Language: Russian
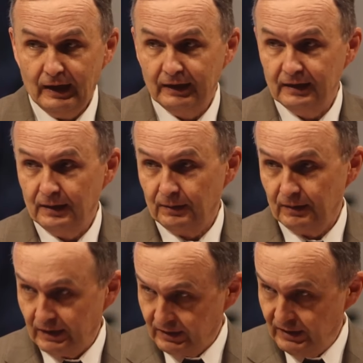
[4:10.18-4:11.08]

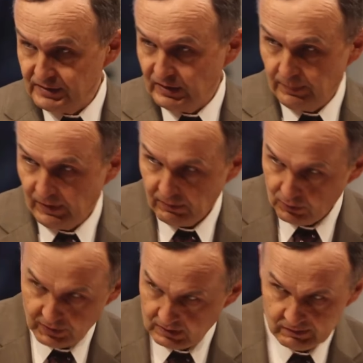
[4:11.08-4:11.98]
Это английский
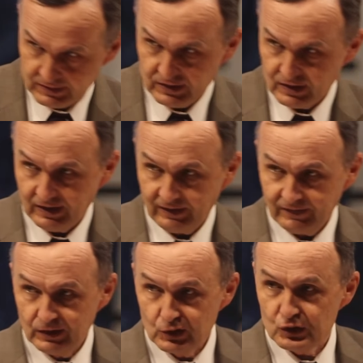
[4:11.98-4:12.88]
перевод этого стиха.
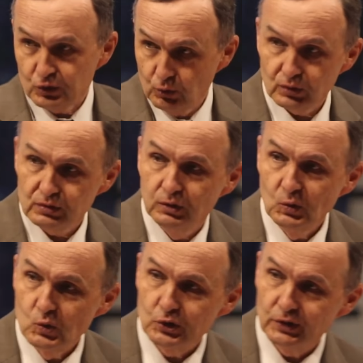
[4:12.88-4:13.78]
Что
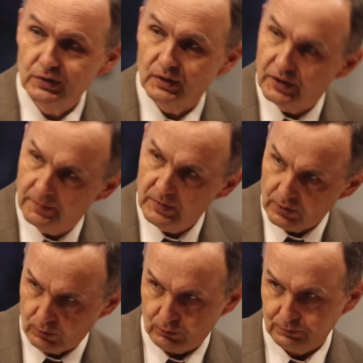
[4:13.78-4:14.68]
служит к
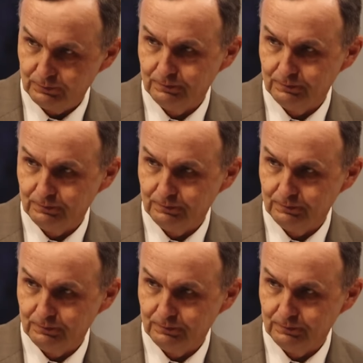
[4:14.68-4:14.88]
миру?